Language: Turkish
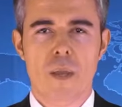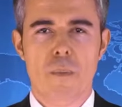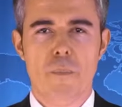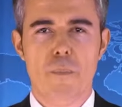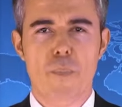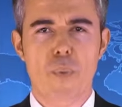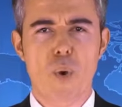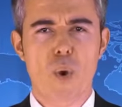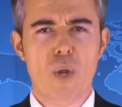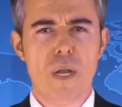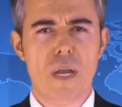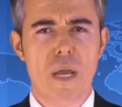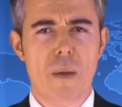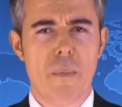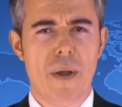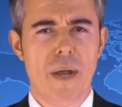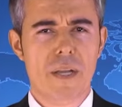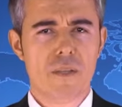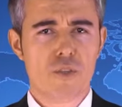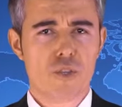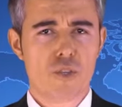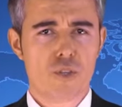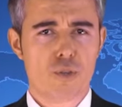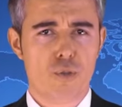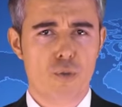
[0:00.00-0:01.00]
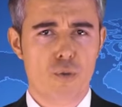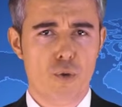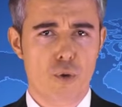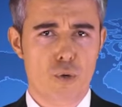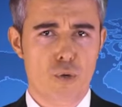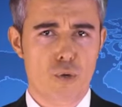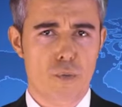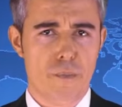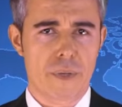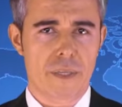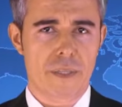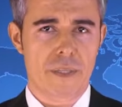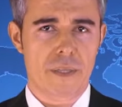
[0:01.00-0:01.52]
Böyle maç
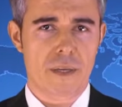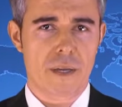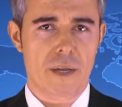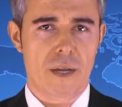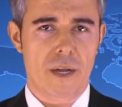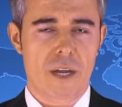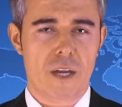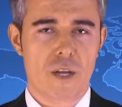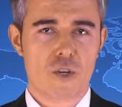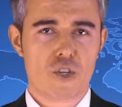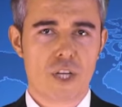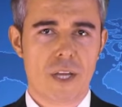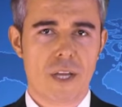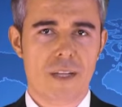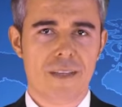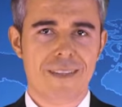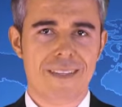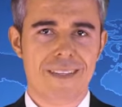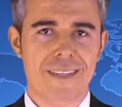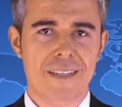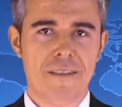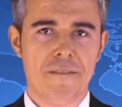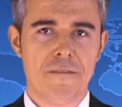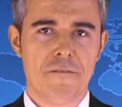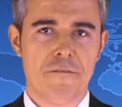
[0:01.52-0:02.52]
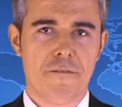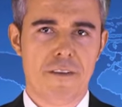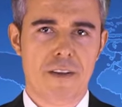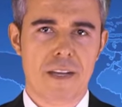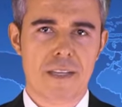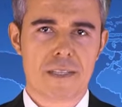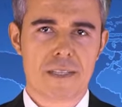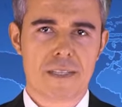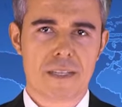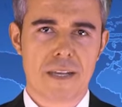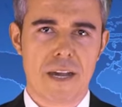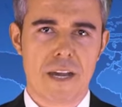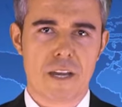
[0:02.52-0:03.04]
görülmedi.
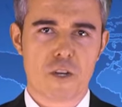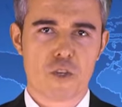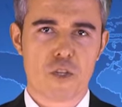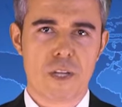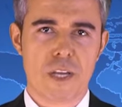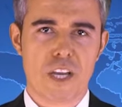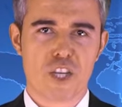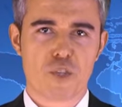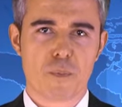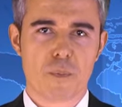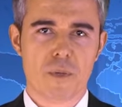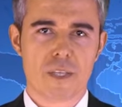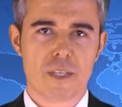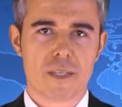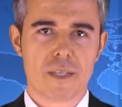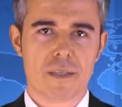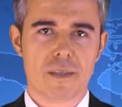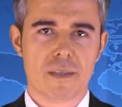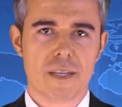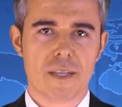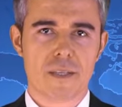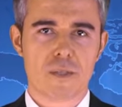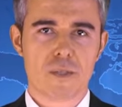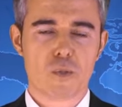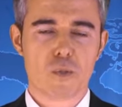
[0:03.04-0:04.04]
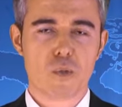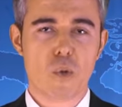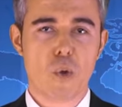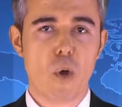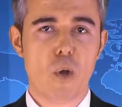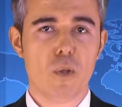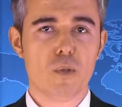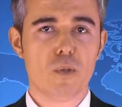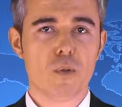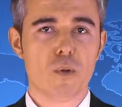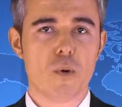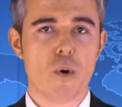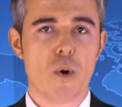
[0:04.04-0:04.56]
Arjantin-Fas karşılaşmasında
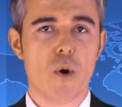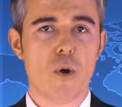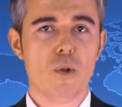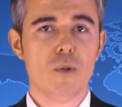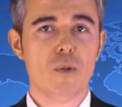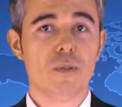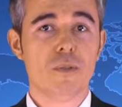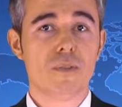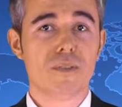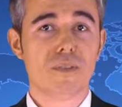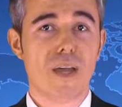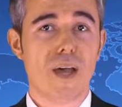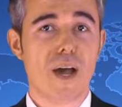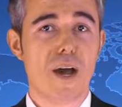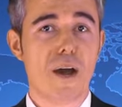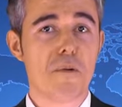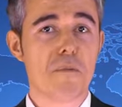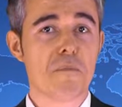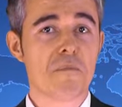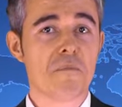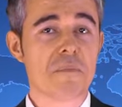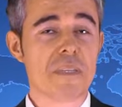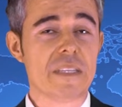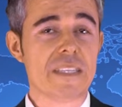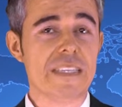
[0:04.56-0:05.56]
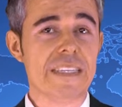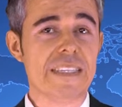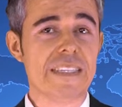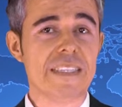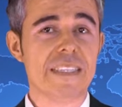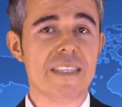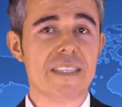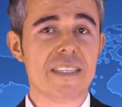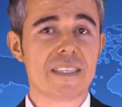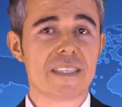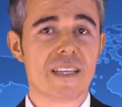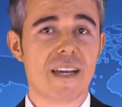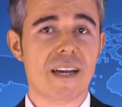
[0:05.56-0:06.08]
son gol tam
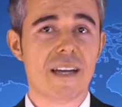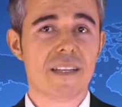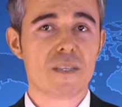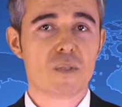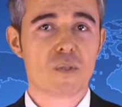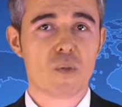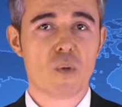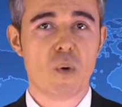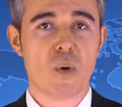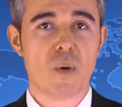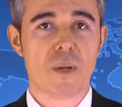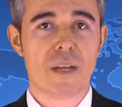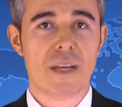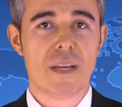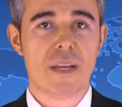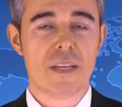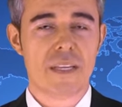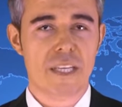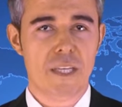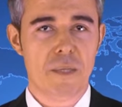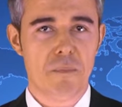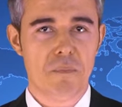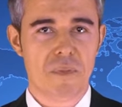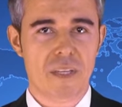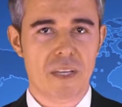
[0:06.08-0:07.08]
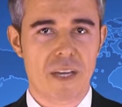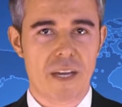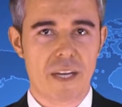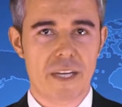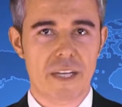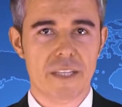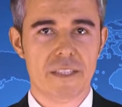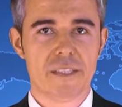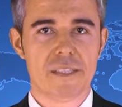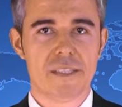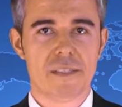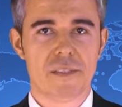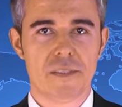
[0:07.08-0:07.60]
2 saat sonra iptal
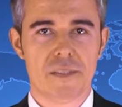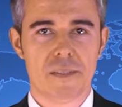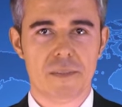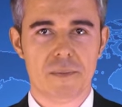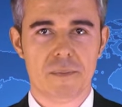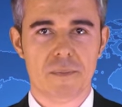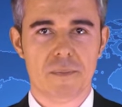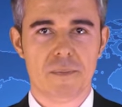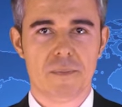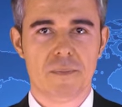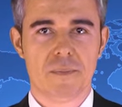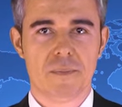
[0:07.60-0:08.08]
edildi.